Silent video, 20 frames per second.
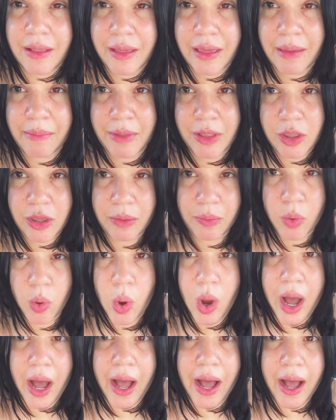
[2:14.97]
que me
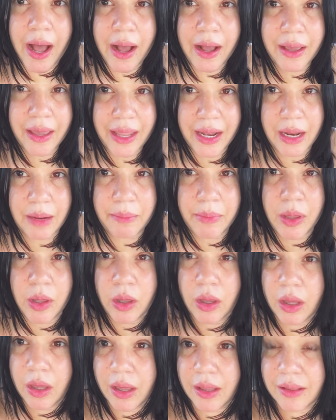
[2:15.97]
llevó a
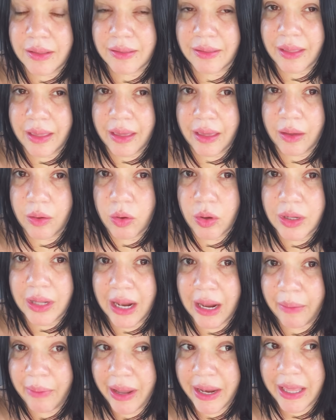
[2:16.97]
quererme este,
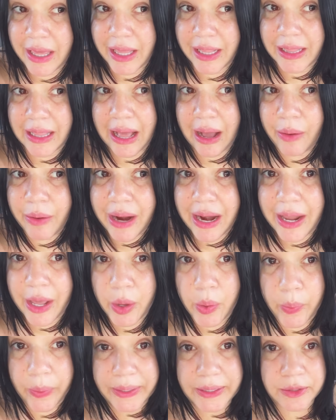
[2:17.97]
cortar la barriguita. Ahora les
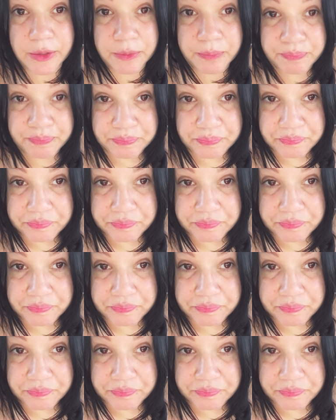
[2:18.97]
cuento.